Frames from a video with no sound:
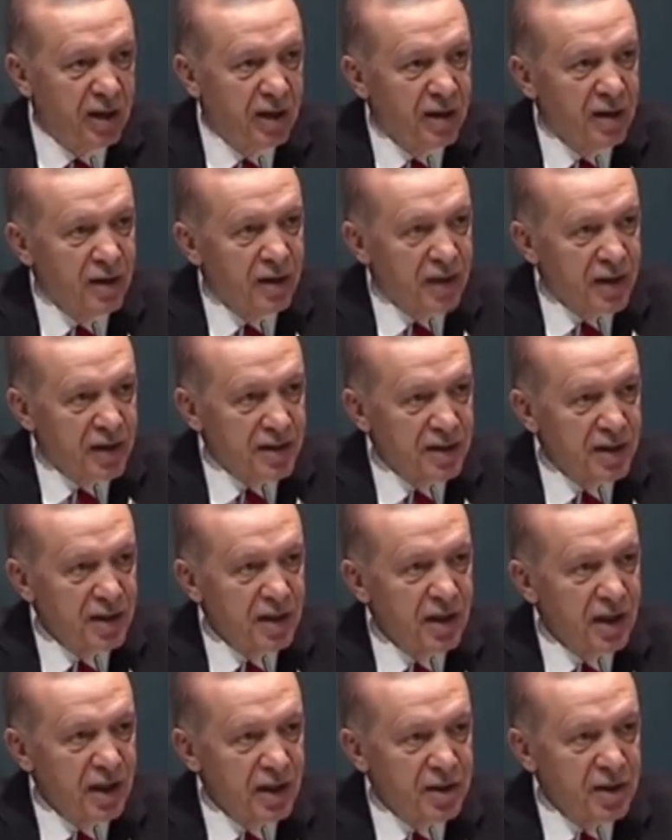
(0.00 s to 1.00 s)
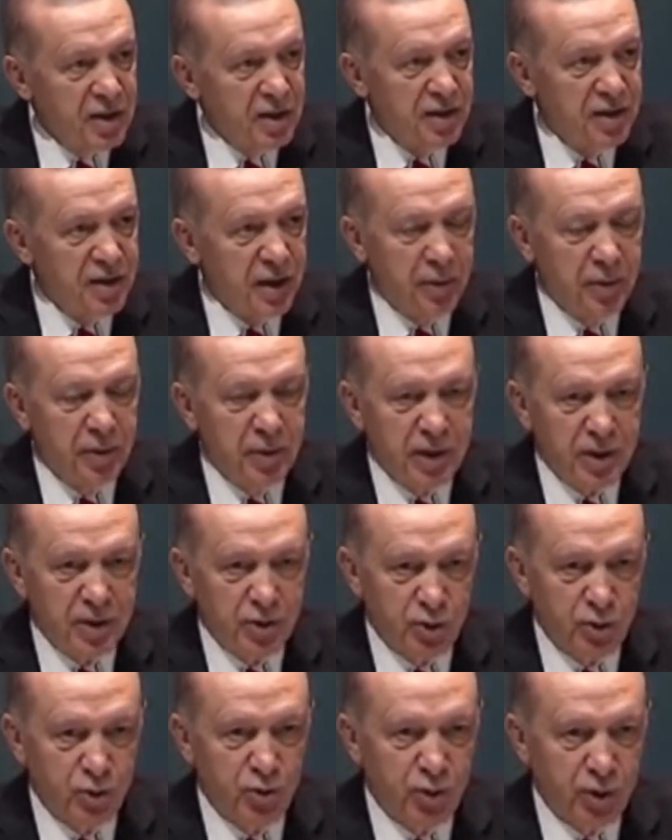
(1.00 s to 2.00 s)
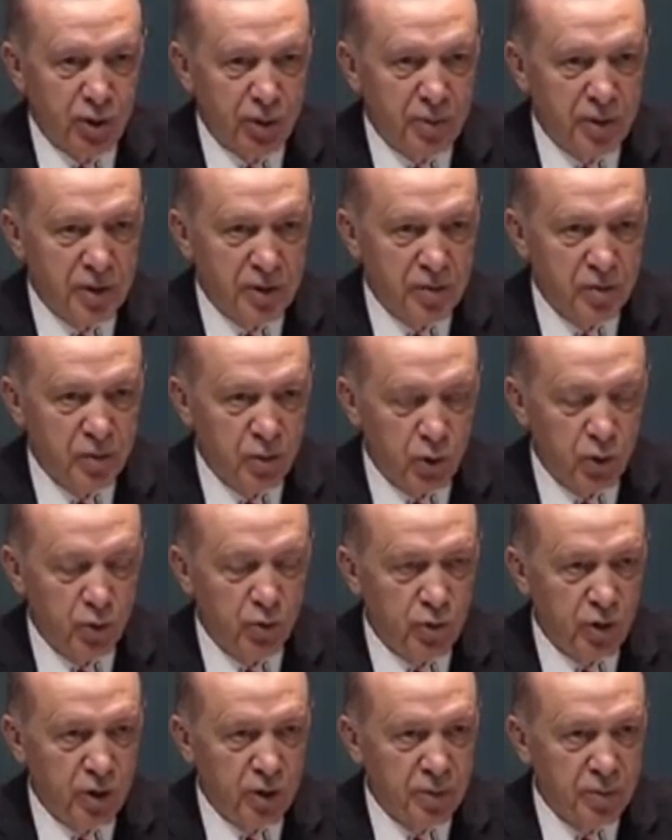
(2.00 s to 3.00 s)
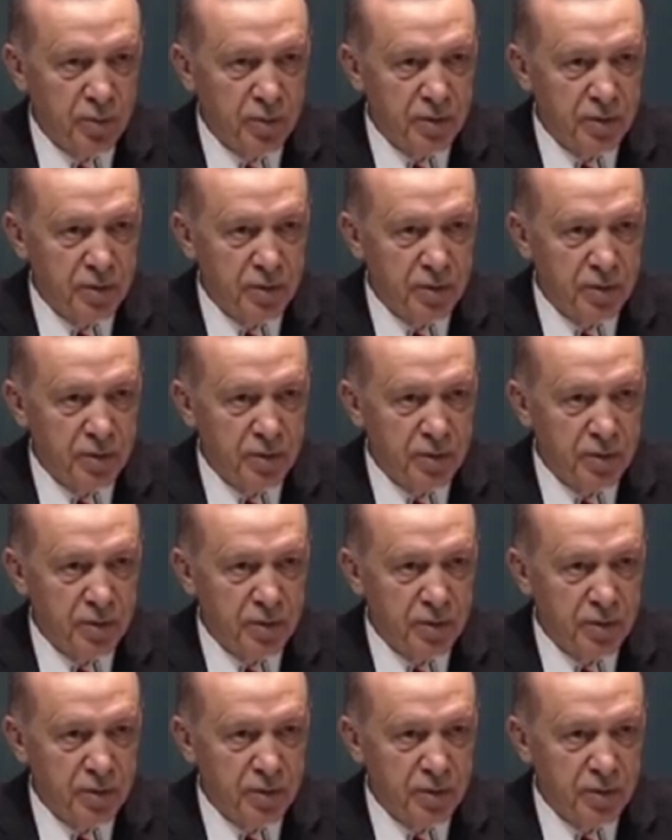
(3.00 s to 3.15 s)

nasıl eşit zeminde sürdürülebilir?